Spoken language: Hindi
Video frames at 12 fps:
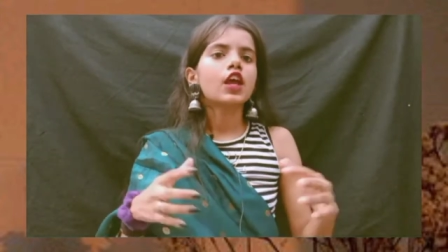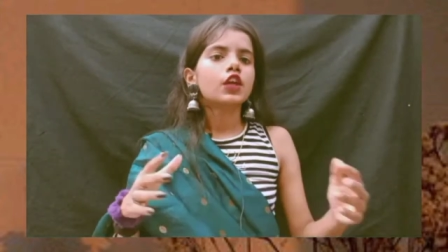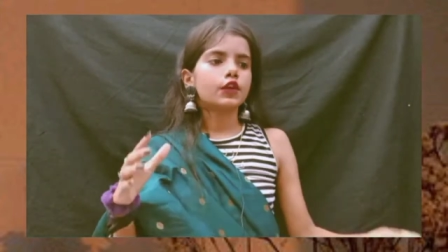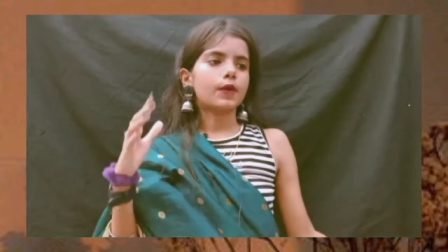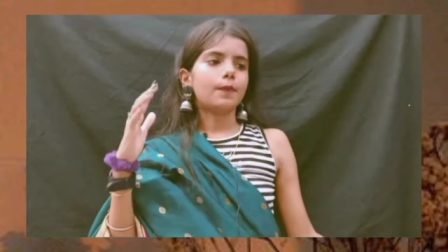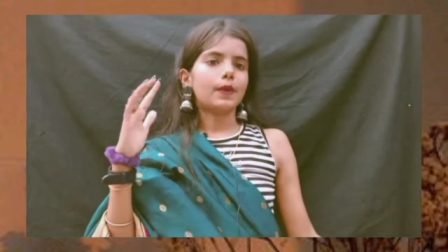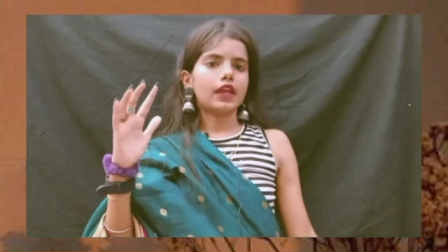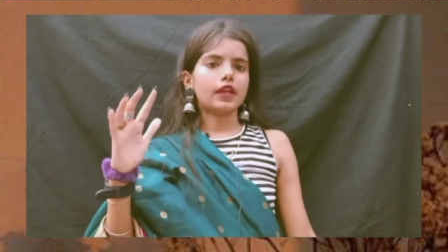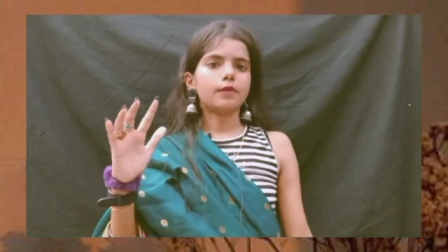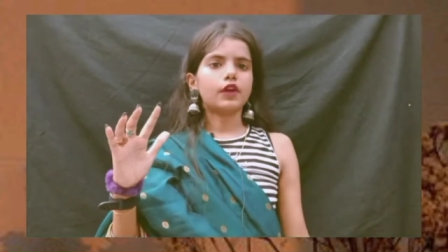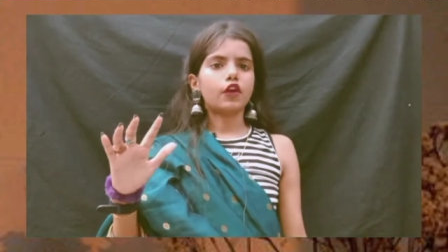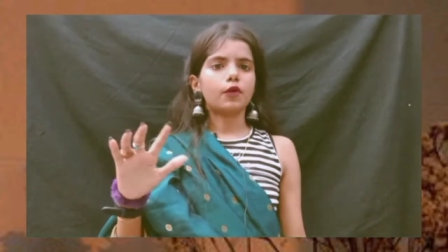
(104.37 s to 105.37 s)
क्योंकि प्लेन
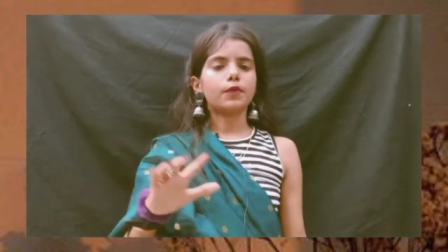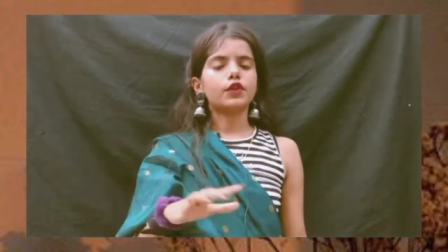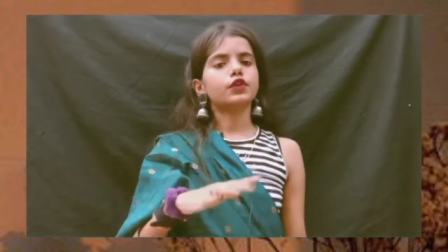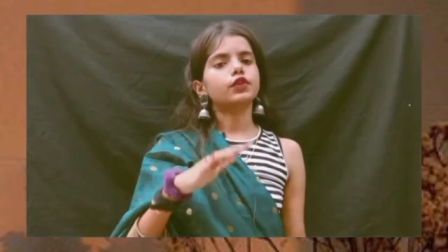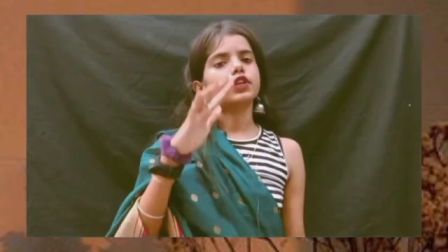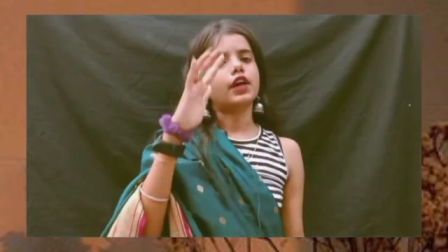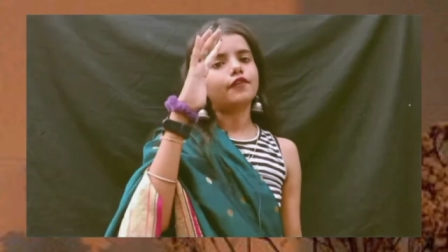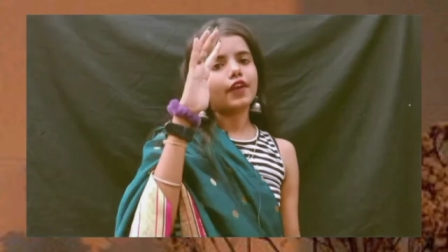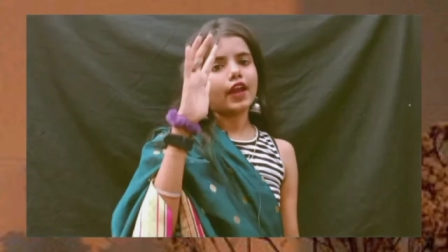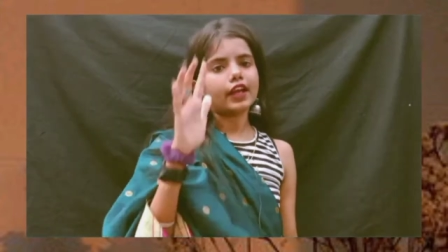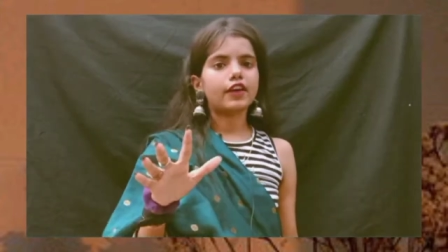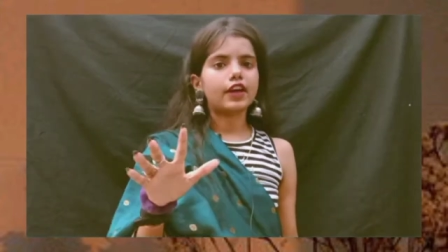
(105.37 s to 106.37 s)
बैकग्राउंड में जो
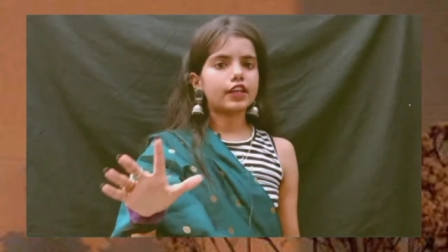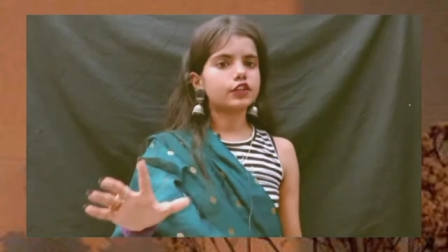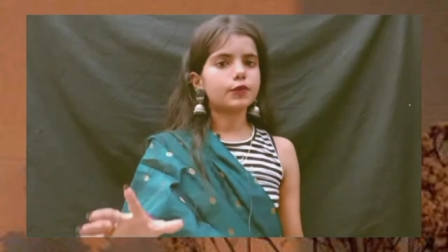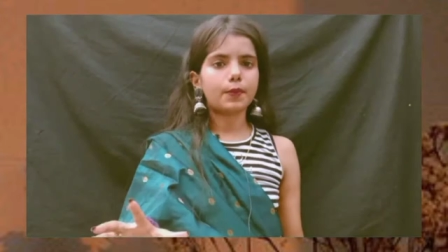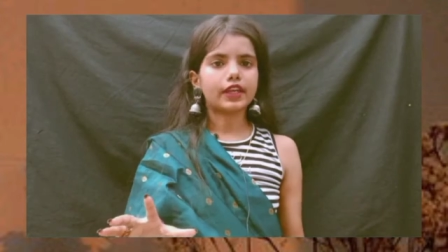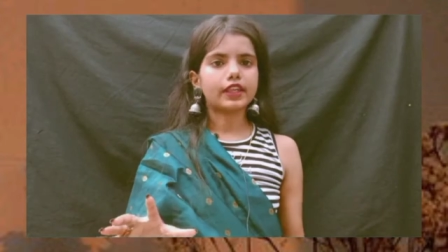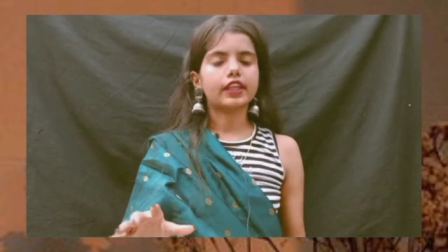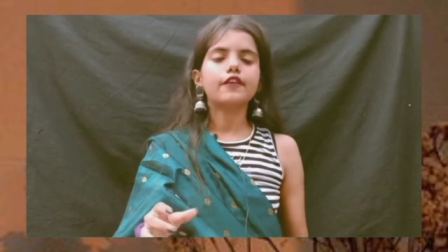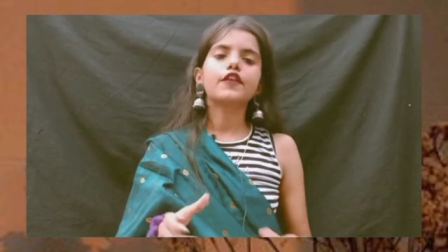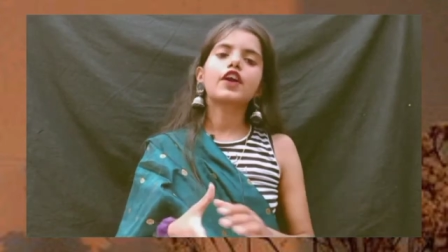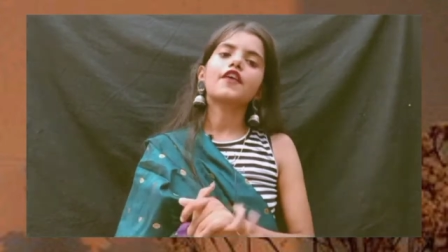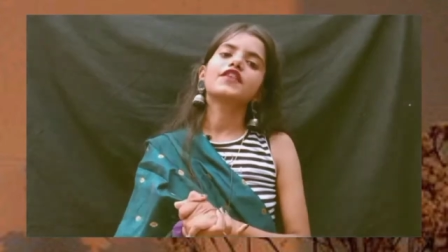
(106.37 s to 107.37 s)
इफेक्ट वगैरह जो पड़ते हैं वो
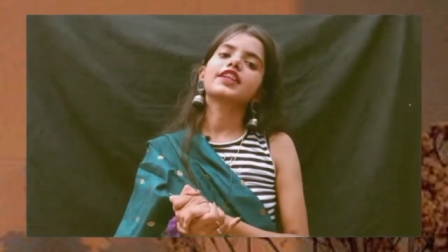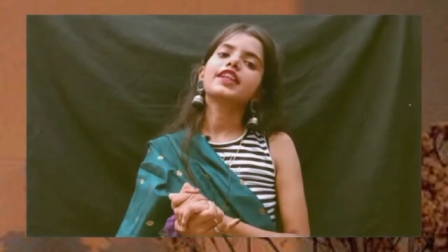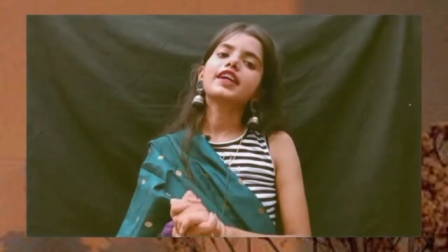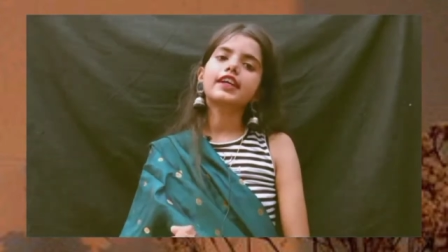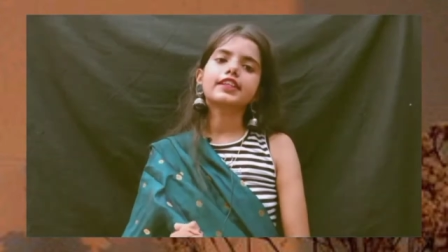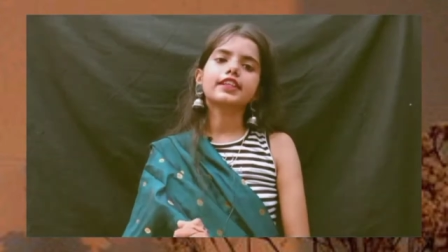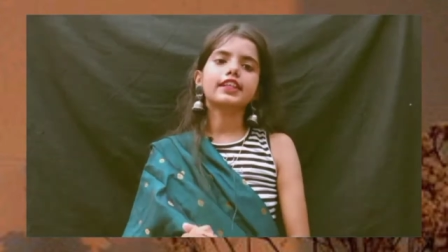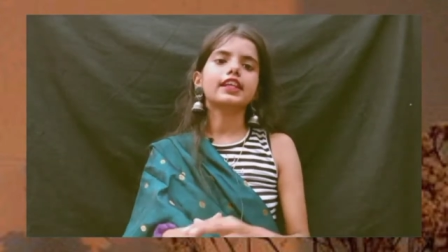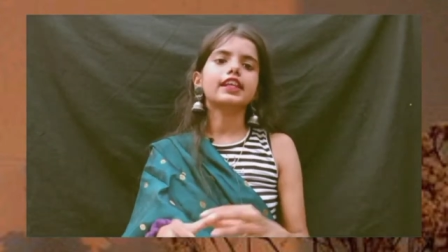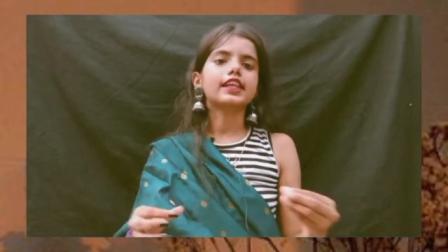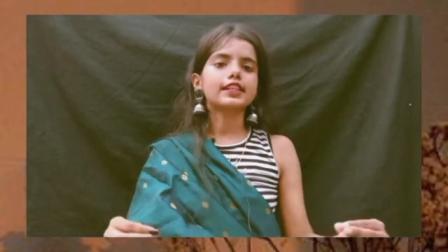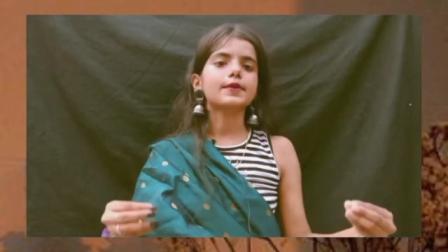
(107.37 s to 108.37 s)
काफ़ी ज़्यादा अच्छे
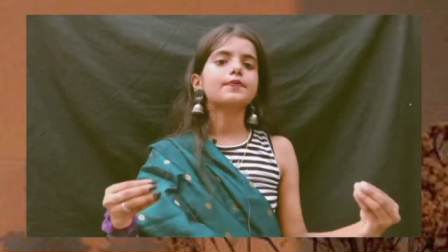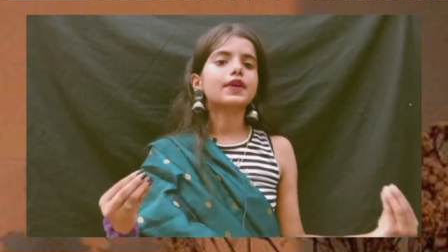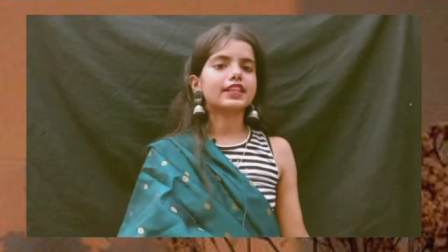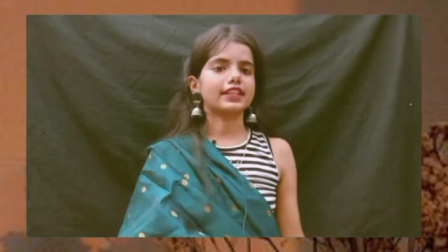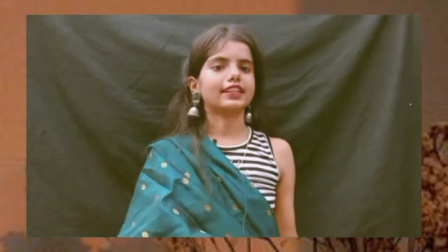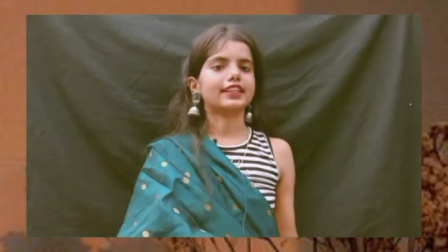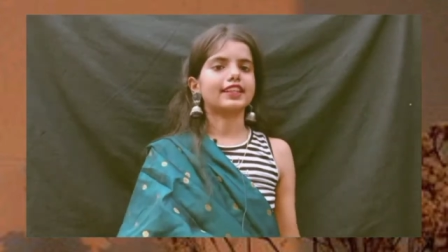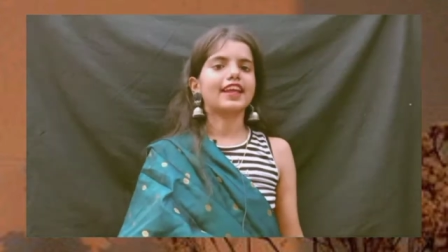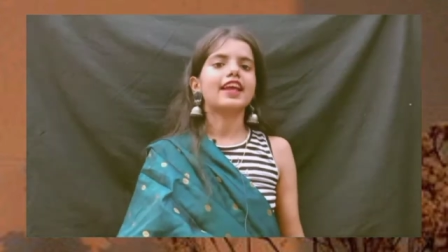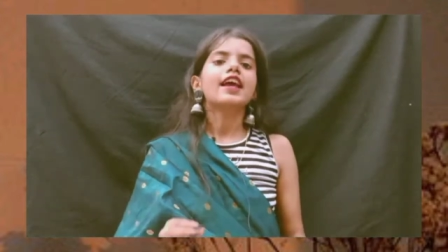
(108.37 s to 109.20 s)
तरीके से पढ़ सकते हैं